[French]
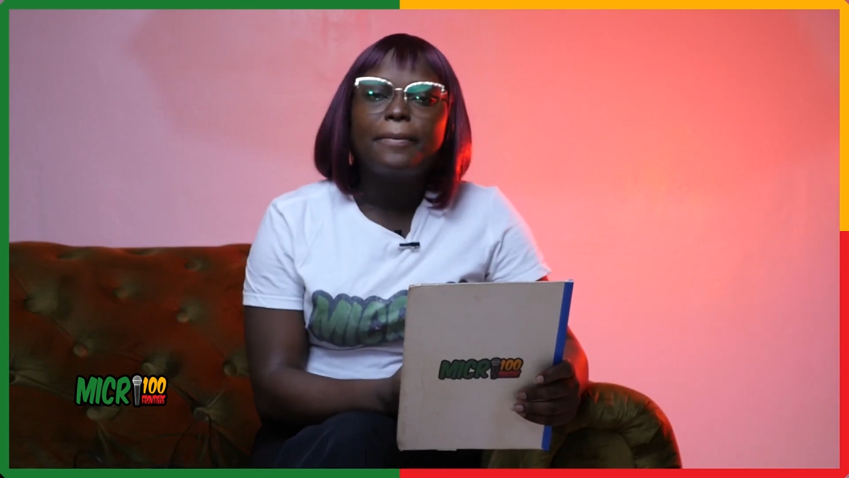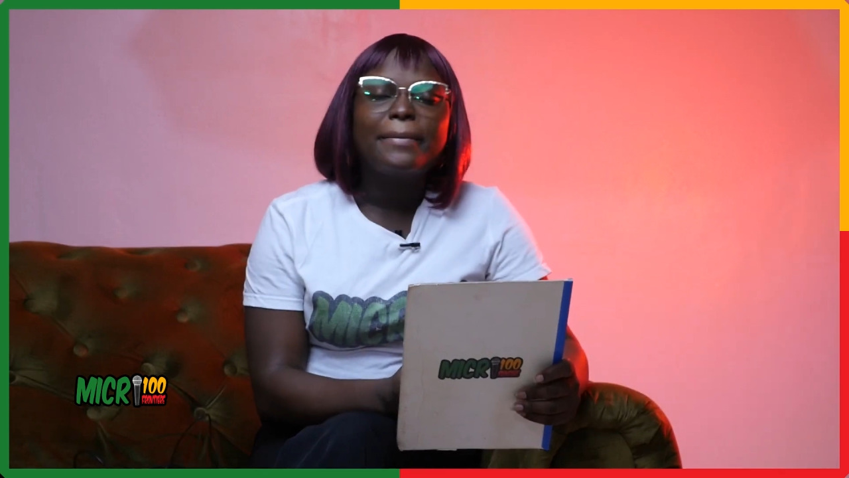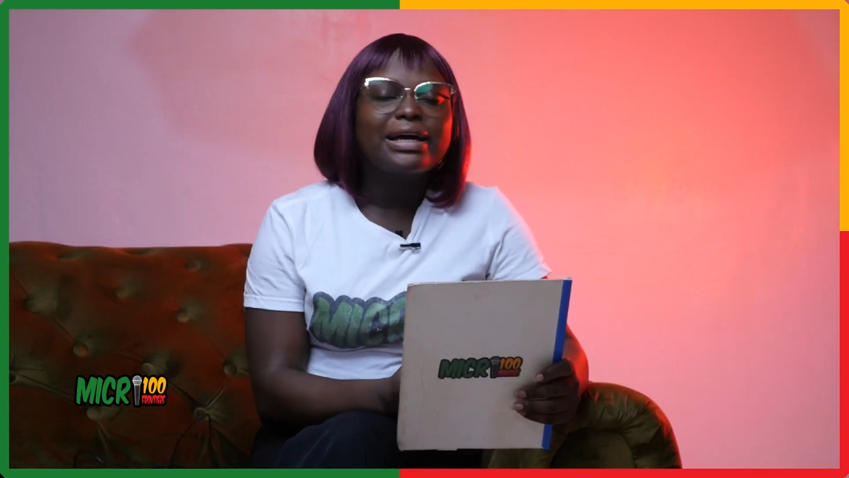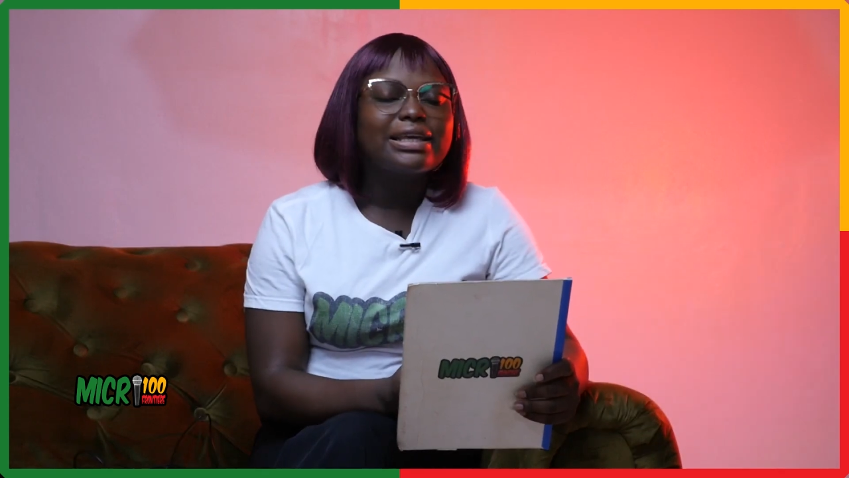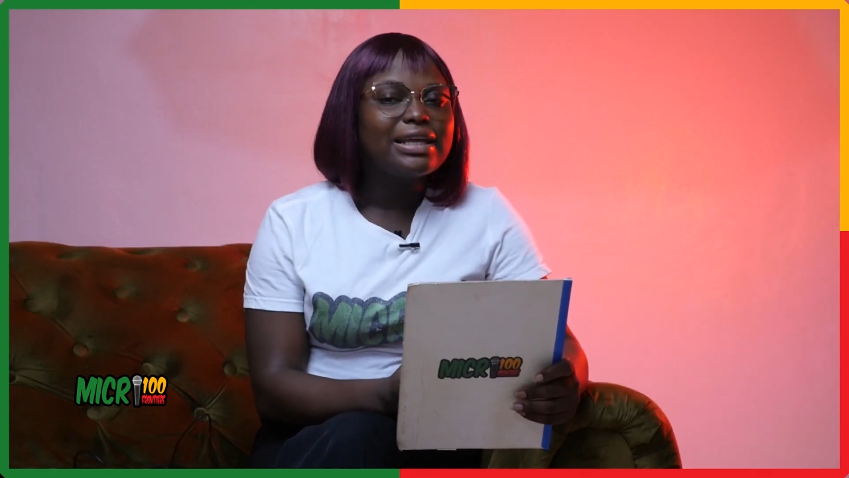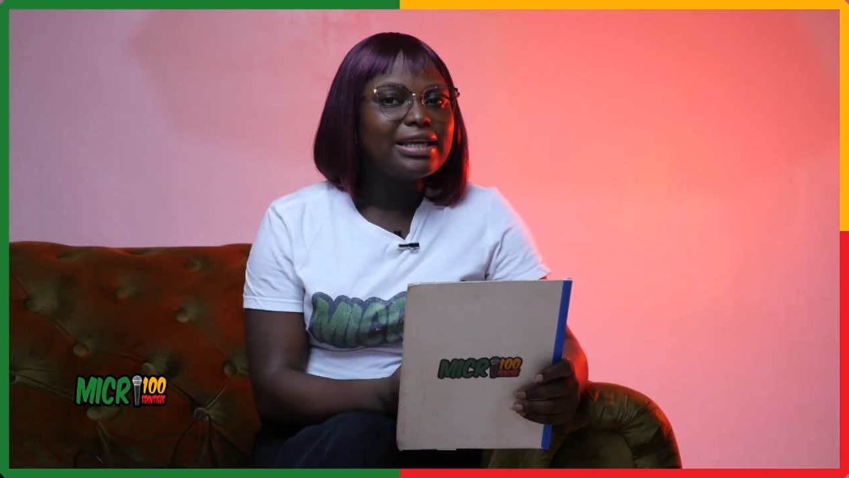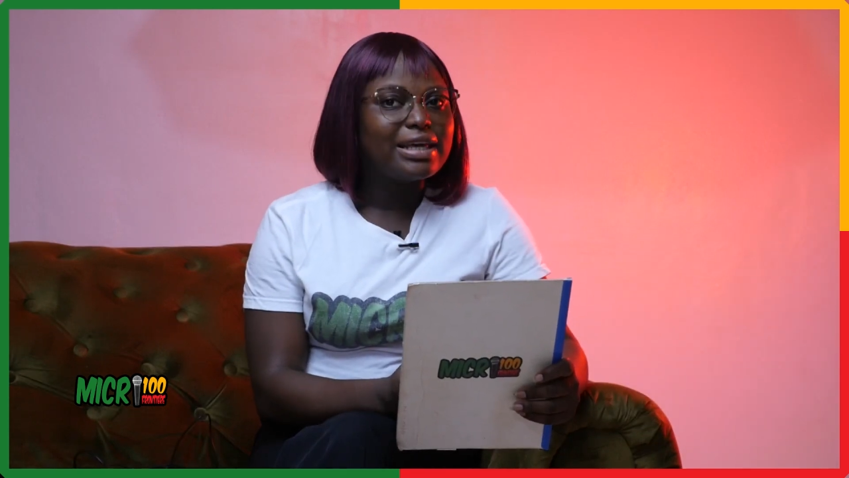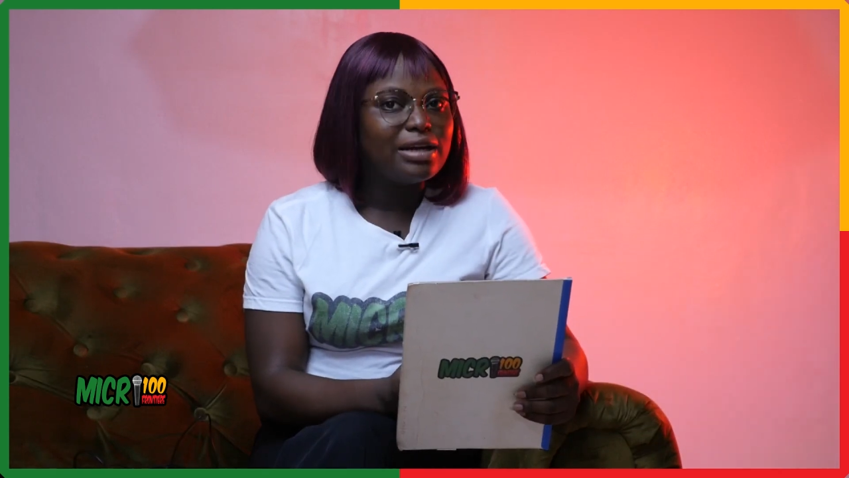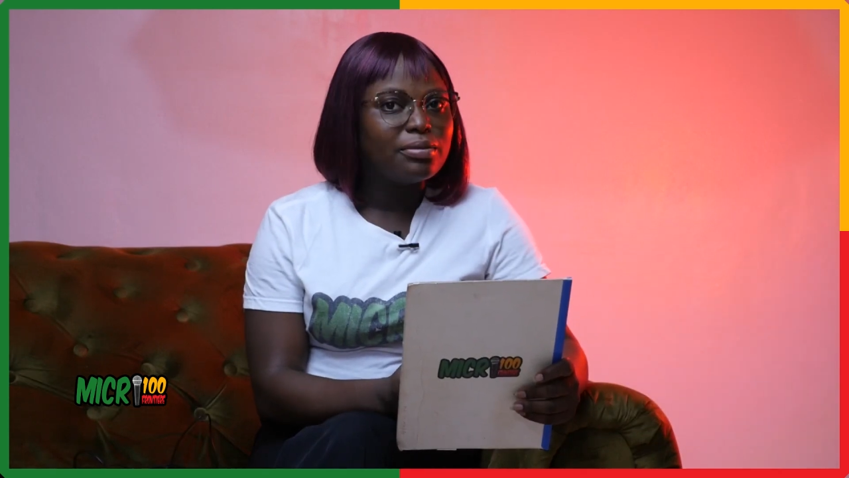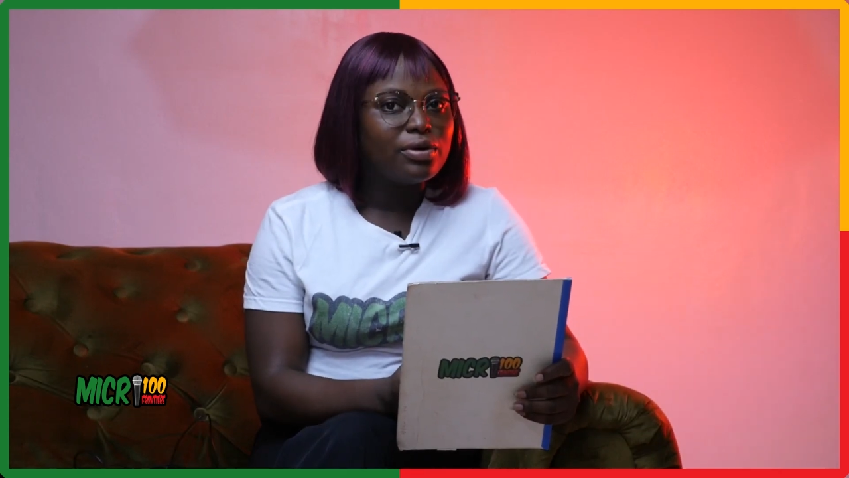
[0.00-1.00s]
marié
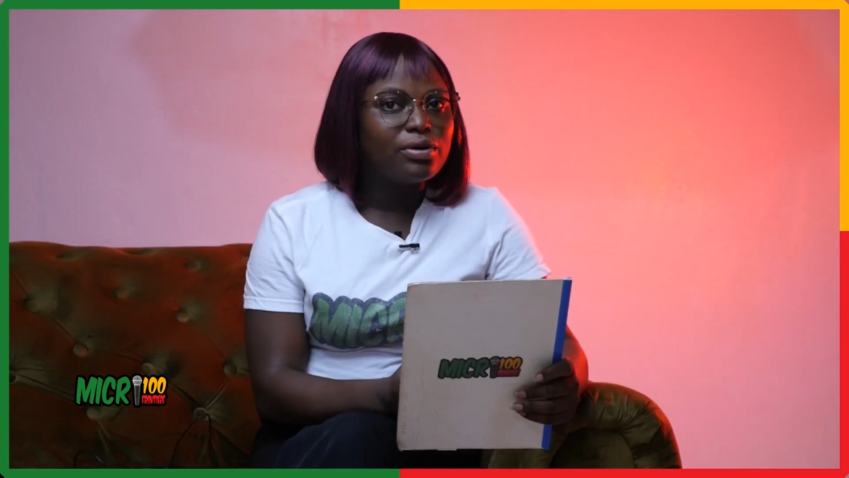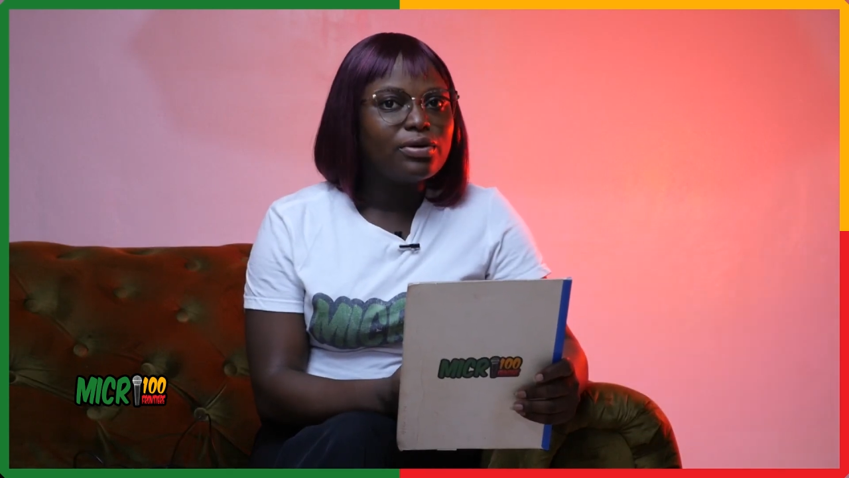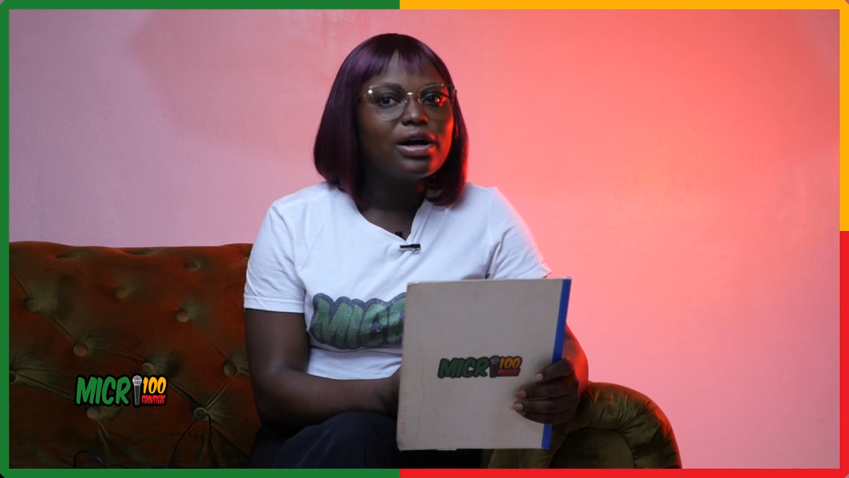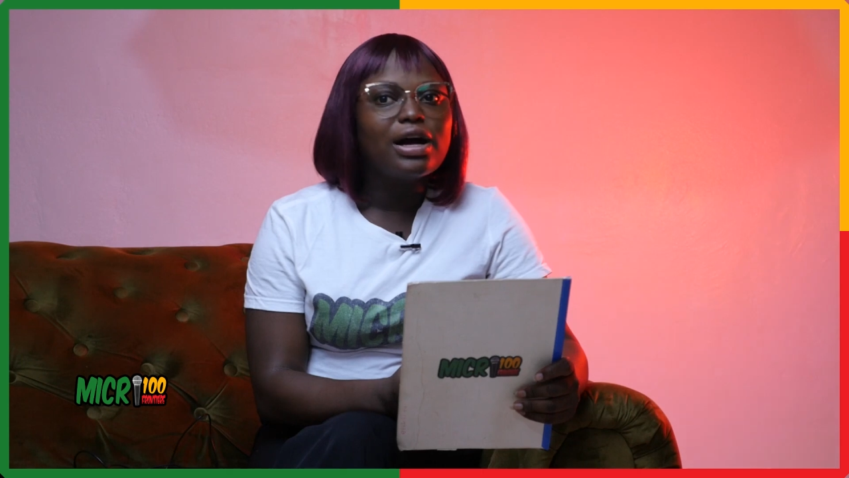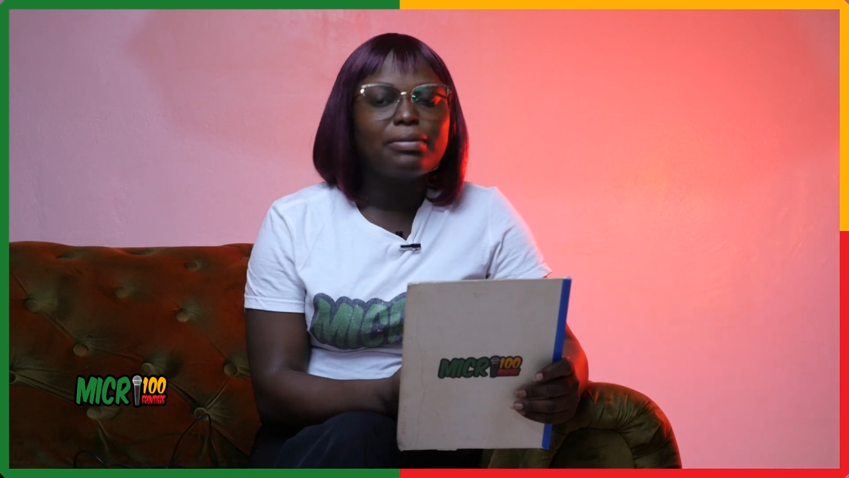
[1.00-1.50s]
légalement